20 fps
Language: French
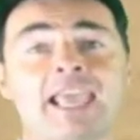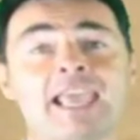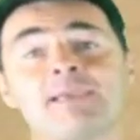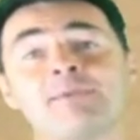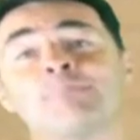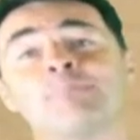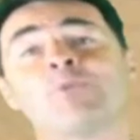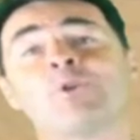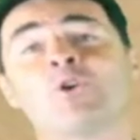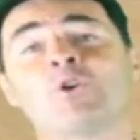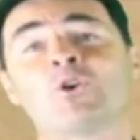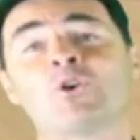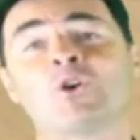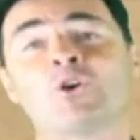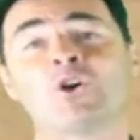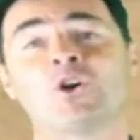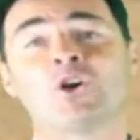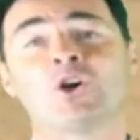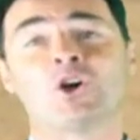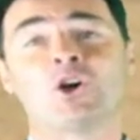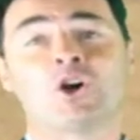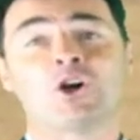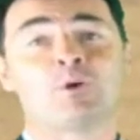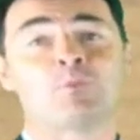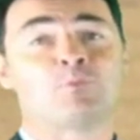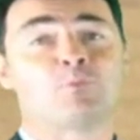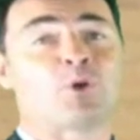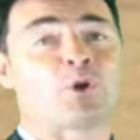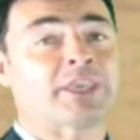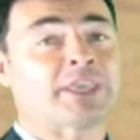aimant,
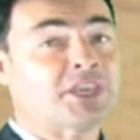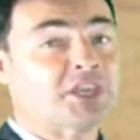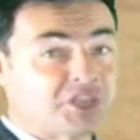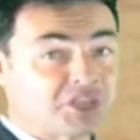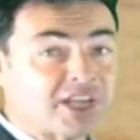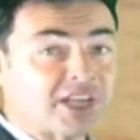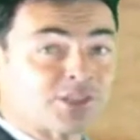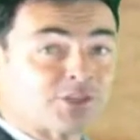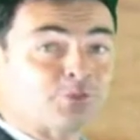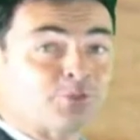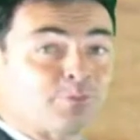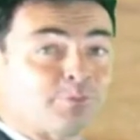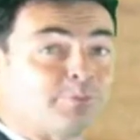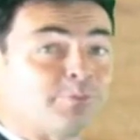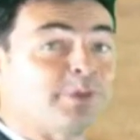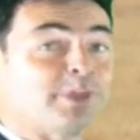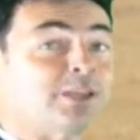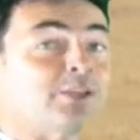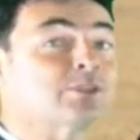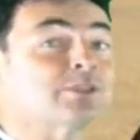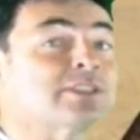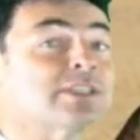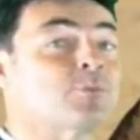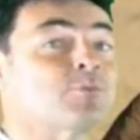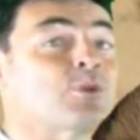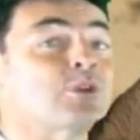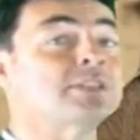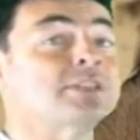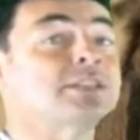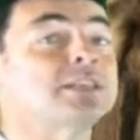pour qui chaque soupir de sa
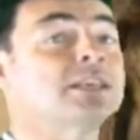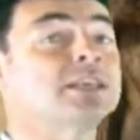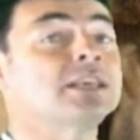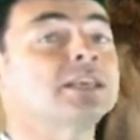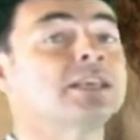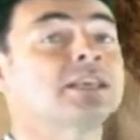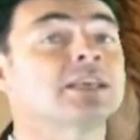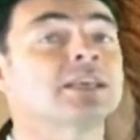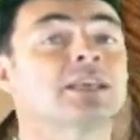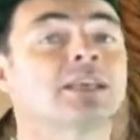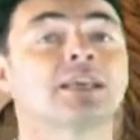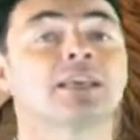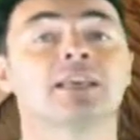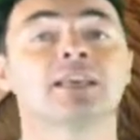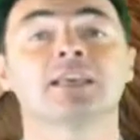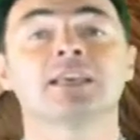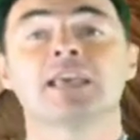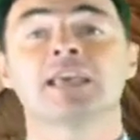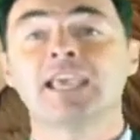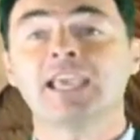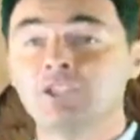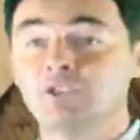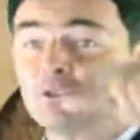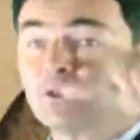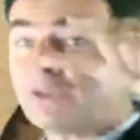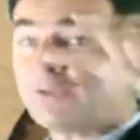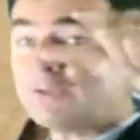moitié est une